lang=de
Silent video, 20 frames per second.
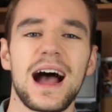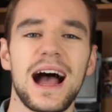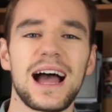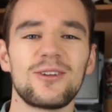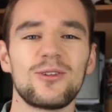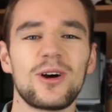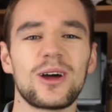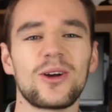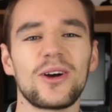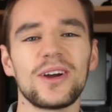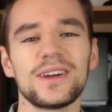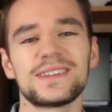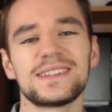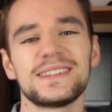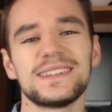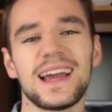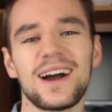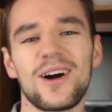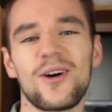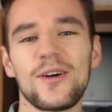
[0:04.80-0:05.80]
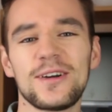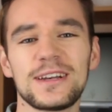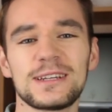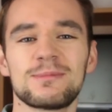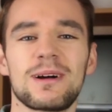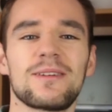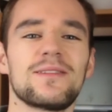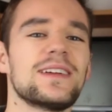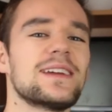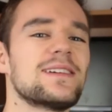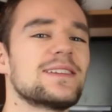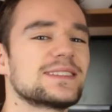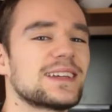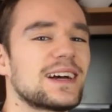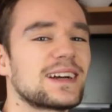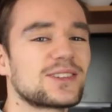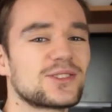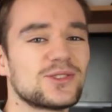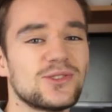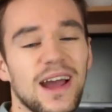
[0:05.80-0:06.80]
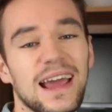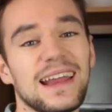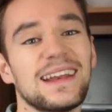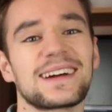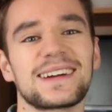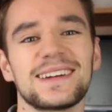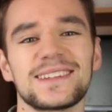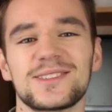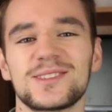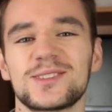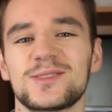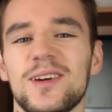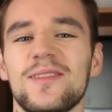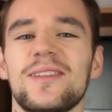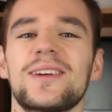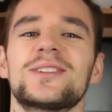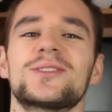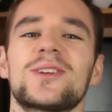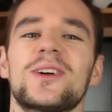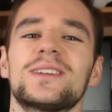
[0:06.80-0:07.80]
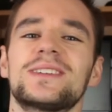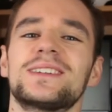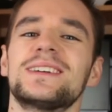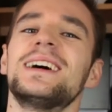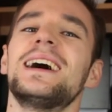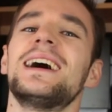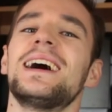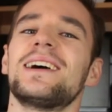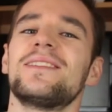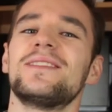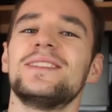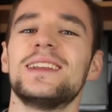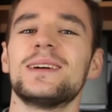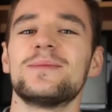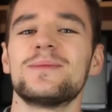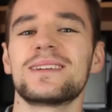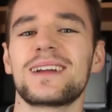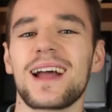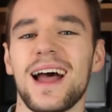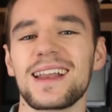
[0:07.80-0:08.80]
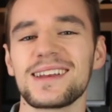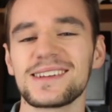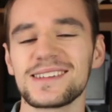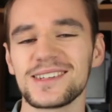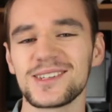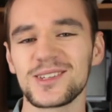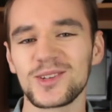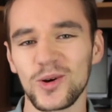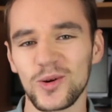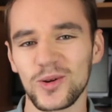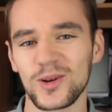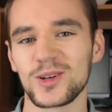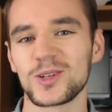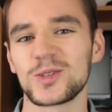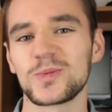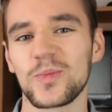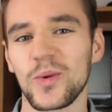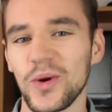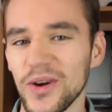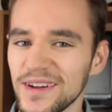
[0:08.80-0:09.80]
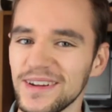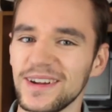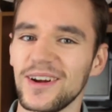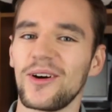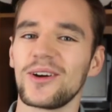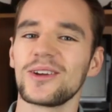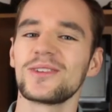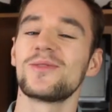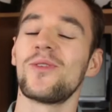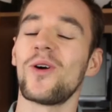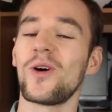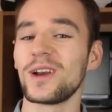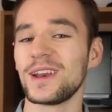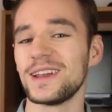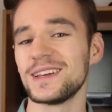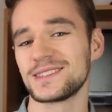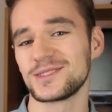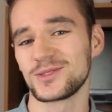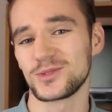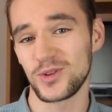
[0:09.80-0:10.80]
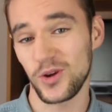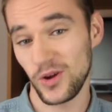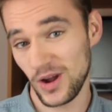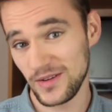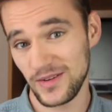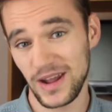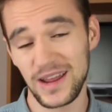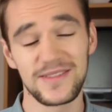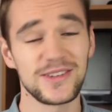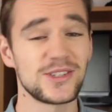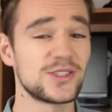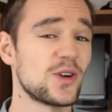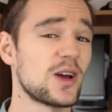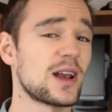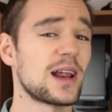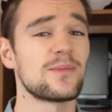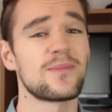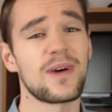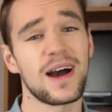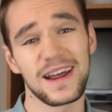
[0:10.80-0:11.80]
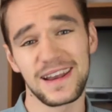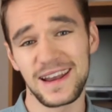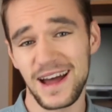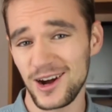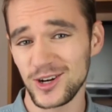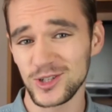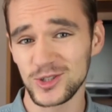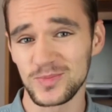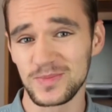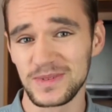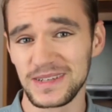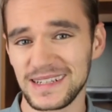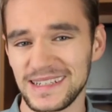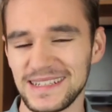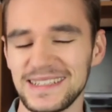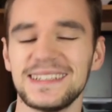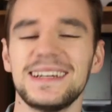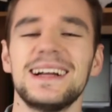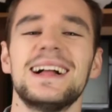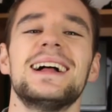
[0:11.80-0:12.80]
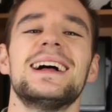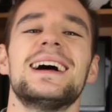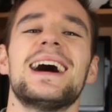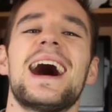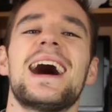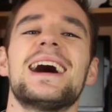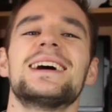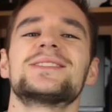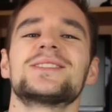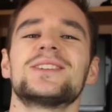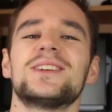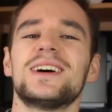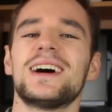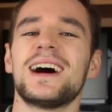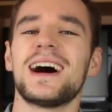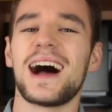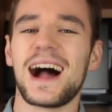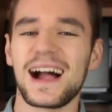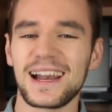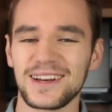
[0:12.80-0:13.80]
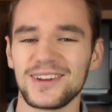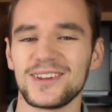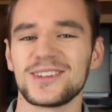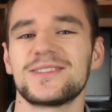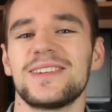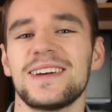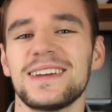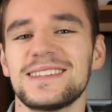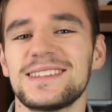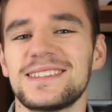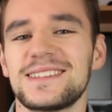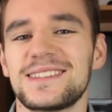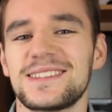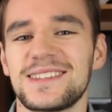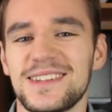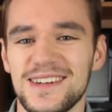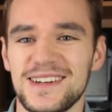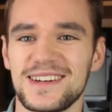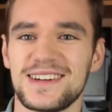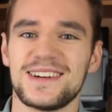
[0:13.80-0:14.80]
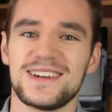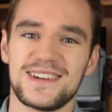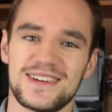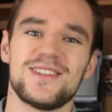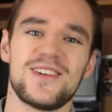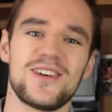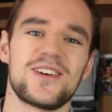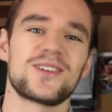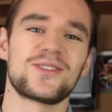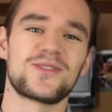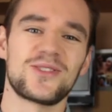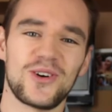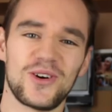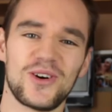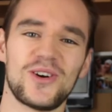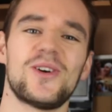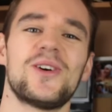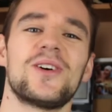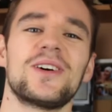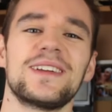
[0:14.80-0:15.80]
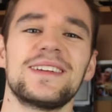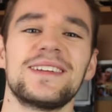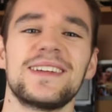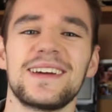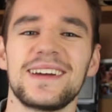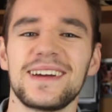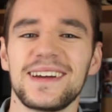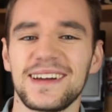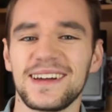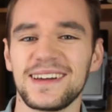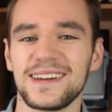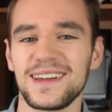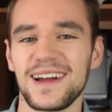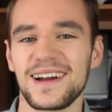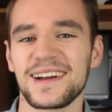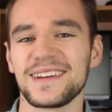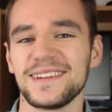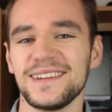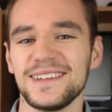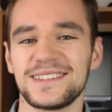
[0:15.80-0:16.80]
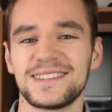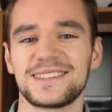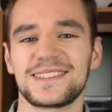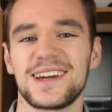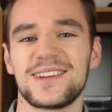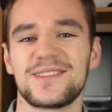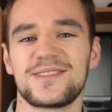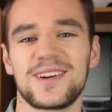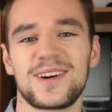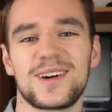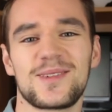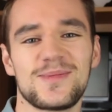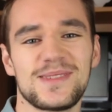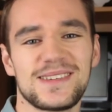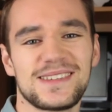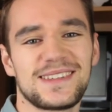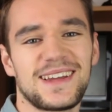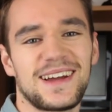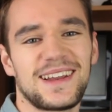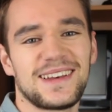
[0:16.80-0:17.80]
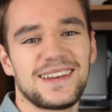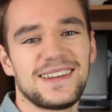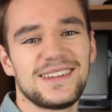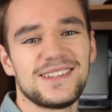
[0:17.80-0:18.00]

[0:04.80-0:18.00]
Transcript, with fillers: Hallo Leute, ja, heute mal wieder was Aktuelleres und zwar werde ich heute wieder bekannte Jodelsprüche euch vorlesen und auch eventuell ein paar nachspielen. Also haltet euch fest irgendwo und äh, ja, genießt es einfach. Bis dann.